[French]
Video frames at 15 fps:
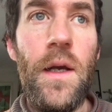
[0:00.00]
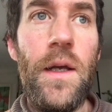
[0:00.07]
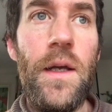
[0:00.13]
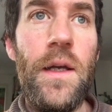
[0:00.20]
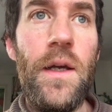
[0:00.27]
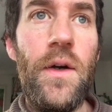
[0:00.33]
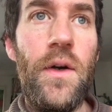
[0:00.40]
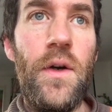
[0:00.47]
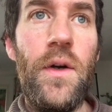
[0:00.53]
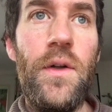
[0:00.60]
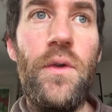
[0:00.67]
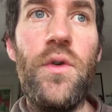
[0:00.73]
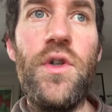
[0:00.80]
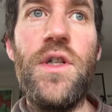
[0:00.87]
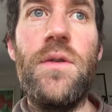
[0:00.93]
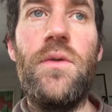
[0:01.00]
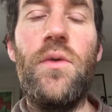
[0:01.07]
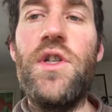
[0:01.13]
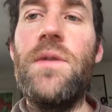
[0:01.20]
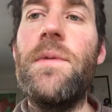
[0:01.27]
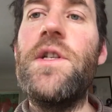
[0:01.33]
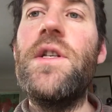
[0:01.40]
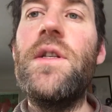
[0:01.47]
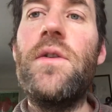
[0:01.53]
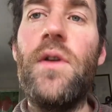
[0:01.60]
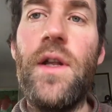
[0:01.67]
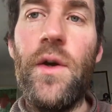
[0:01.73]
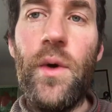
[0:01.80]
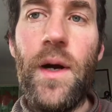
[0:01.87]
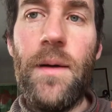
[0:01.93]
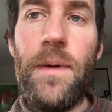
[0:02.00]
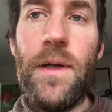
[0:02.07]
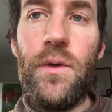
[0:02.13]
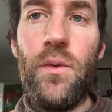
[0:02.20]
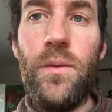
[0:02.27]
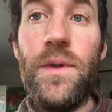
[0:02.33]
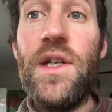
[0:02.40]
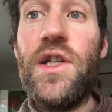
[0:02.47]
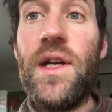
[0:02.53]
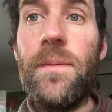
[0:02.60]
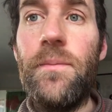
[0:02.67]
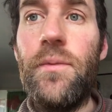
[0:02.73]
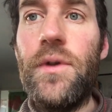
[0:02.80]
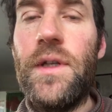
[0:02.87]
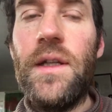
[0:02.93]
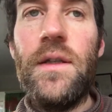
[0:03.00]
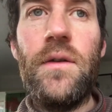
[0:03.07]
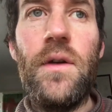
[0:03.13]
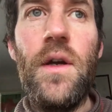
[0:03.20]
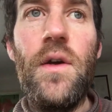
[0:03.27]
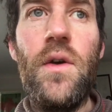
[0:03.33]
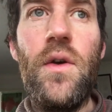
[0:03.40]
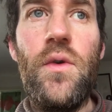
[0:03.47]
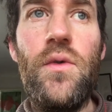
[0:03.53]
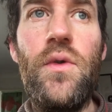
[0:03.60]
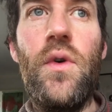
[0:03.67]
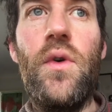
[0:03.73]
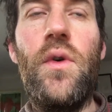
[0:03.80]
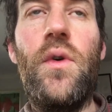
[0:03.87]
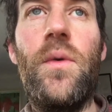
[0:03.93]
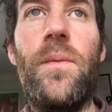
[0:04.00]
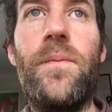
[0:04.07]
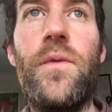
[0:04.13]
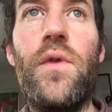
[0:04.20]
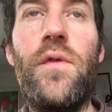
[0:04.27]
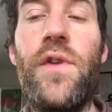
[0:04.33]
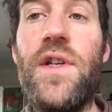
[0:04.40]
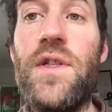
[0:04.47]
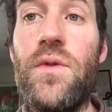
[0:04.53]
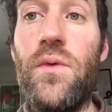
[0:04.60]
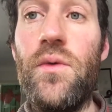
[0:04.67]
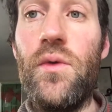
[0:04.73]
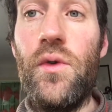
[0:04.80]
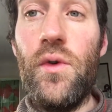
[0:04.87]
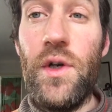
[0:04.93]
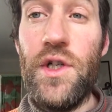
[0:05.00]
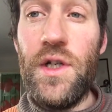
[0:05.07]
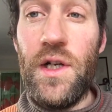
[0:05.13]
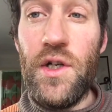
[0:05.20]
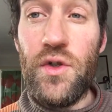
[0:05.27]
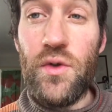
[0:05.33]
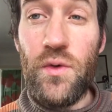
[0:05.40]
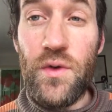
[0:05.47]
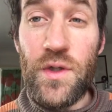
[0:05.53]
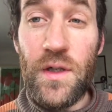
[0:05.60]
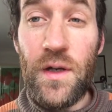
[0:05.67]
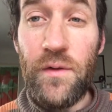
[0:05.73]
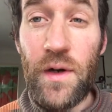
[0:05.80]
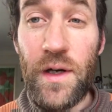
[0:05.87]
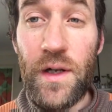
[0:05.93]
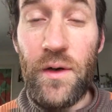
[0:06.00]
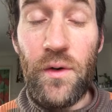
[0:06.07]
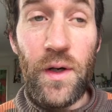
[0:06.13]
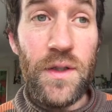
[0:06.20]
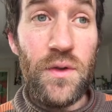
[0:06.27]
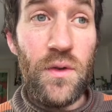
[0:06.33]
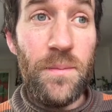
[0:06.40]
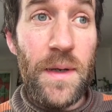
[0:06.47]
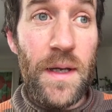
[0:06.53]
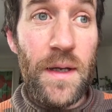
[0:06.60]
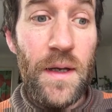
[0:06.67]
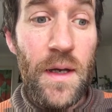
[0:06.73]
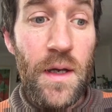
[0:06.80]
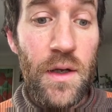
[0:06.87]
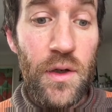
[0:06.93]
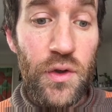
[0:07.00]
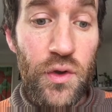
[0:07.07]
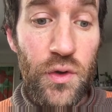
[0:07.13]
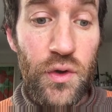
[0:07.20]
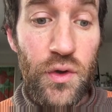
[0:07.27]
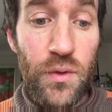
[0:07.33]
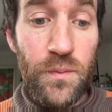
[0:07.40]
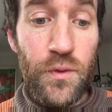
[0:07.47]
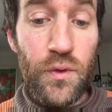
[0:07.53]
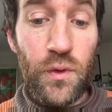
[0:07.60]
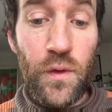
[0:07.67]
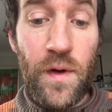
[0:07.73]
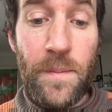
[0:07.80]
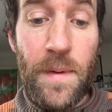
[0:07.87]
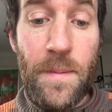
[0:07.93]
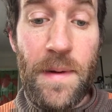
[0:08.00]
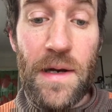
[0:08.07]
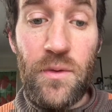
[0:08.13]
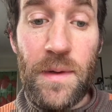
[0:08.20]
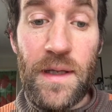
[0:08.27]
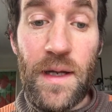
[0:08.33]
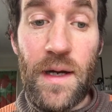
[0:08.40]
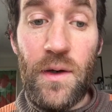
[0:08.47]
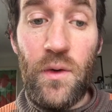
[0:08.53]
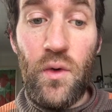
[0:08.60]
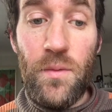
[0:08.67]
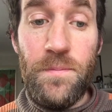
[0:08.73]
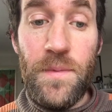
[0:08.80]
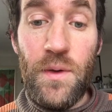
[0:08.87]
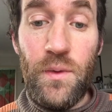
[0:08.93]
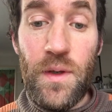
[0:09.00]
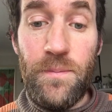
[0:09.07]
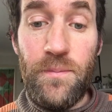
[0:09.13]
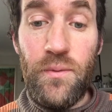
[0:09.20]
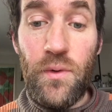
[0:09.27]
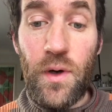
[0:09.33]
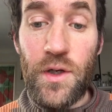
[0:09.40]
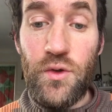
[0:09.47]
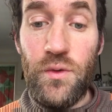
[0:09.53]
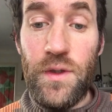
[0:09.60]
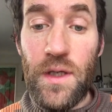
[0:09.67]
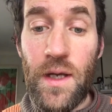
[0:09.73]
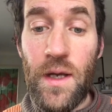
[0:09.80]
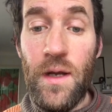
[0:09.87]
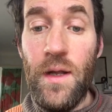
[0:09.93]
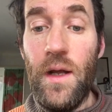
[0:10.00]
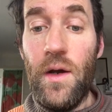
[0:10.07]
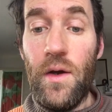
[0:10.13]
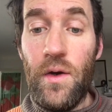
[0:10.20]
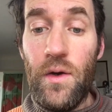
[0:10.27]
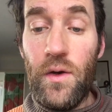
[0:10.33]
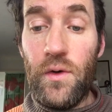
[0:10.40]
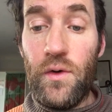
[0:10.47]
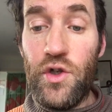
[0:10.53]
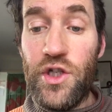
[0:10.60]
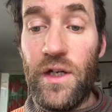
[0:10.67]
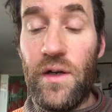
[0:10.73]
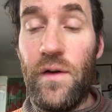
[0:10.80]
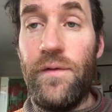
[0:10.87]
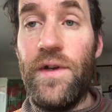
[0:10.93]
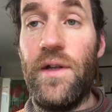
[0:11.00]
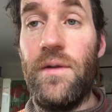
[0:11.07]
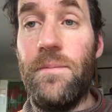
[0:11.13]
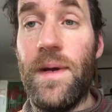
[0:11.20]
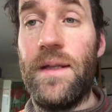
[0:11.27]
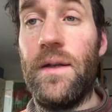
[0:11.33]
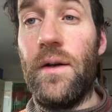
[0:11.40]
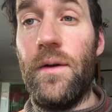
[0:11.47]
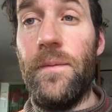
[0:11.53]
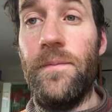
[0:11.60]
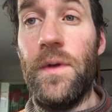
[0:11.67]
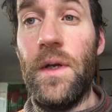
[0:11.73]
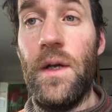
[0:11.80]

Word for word: Et euh, donc, donc j'imagine que les hiérogrammatons ont déjà peut-être euh, une, façon de corriger les choses et d'avoir les corrections, mais je, trouvais pas mal de mettre un groupe miwi pour rajouter que chacun vienne mettre